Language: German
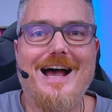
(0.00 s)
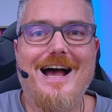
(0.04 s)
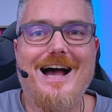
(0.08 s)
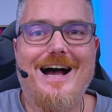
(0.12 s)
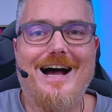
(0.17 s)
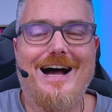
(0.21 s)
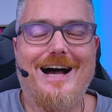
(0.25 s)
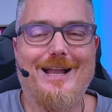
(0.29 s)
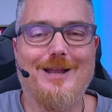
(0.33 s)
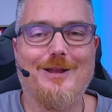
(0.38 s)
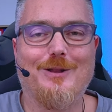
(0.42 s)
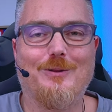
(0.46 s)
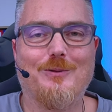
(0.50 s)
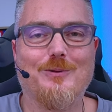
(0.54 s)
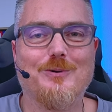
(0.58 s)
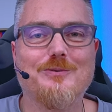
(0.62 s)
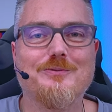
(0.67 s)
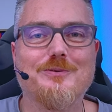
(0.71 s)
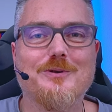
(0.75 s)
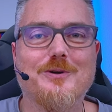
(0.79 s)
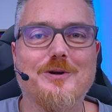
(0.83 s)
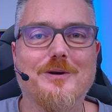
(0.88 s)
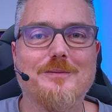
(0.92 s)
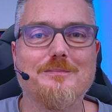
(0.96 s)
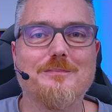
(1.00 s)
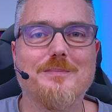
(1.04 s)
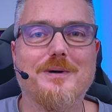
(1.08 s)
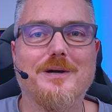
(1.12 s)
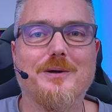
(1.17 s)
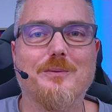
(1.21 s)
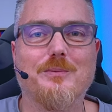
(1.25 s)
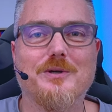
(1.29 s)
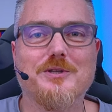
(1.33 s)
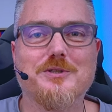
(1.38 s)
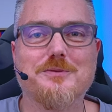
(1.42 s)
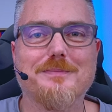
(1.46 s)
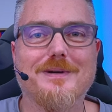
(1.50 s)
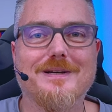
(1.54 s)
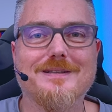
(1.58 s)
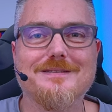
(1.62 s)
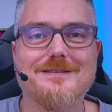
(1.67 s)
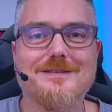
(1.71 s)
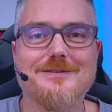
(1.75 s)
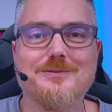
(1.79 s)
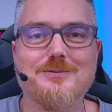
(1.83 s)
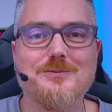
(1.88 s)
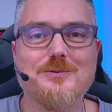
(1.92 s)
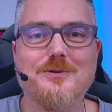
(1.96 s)
Hallo und willkommen bei
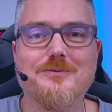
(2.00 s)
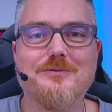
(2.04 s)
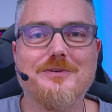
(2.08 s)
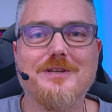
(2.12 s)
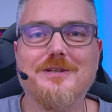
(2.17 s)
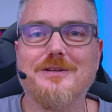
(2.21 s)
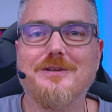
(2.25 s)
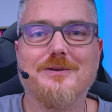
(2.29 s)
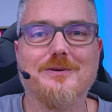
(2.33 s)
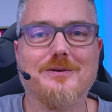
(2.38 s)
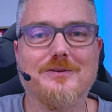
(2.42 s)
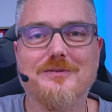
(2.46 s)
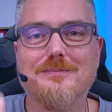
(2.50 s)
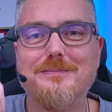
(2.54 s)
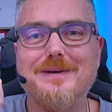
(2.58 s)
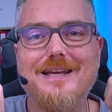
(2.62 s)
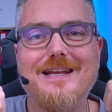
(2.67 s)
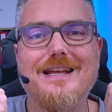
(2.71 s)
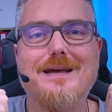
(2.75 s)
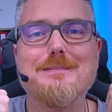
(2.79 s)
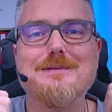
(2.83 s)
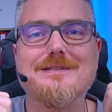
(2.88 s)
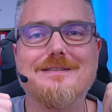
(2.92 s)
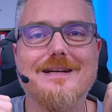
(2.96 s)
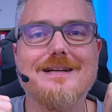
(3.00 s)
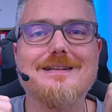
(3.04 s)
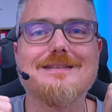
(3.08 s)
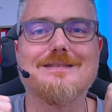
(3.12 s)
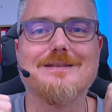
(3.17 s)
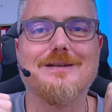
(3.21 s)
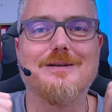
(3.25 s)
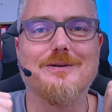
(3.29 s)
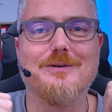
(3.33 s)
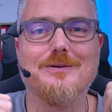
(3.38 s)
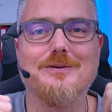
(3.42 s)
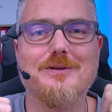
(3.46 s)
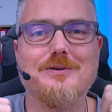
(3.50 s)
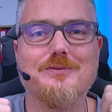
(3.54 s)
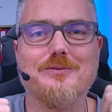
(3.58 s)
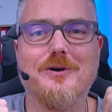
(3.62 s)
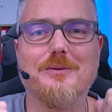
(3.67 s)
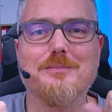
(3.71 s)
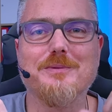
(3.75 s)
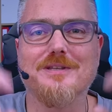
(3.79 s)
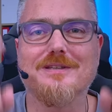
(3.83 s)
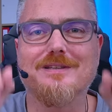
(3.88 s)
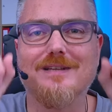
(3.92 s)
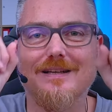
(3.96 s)
Watchmaxes Uhrenvideos. Mein Name ist Axel und ich
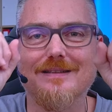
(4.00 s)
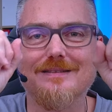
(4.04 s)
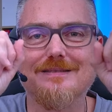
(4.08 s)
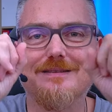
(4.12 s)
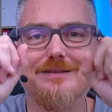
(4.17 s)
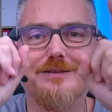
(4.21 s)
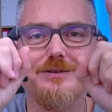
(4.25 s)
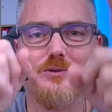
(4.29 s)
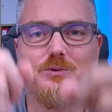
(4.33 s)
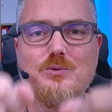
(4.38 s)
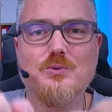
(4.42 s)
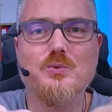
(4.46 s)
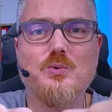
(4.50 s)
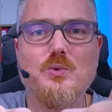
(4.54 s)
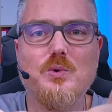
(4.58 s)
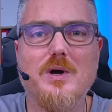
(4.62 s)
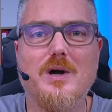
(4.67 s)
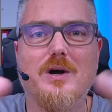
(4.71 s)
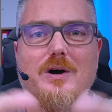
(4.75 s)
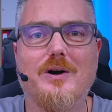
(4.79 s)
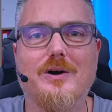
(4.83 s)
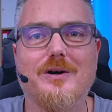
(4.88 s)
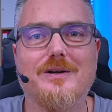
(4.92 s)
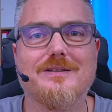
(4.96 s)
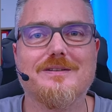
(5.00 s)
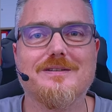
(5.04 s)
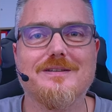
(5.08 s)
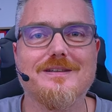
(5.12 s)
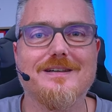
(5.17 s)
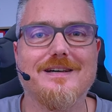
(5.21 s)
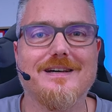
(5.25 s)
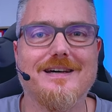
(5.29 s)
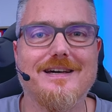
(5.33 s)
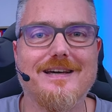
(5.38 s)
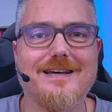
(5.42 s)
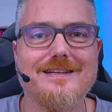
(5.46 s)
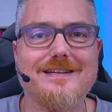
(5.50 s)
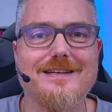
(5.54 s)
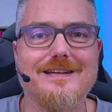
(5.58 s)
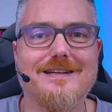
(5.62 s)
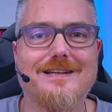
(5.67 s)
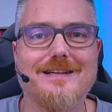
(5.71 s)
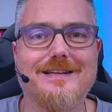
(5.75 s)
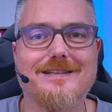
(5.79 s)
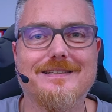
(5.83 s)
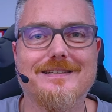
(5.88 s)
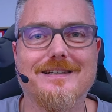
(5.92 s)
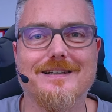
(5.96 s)
freue mich, dass du heute
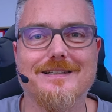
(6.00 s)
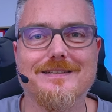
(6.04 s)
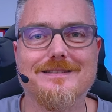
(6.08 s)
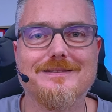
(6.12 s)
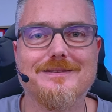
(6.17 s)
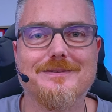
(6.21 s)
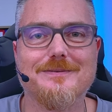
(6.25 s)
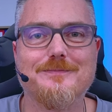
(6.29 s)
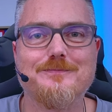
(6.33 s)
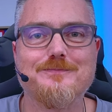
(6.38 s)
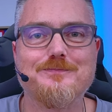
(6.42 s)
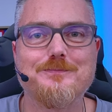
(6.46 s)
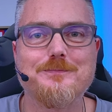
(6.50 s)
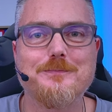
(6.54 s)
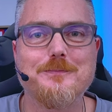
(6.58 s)
reingeklickt hast.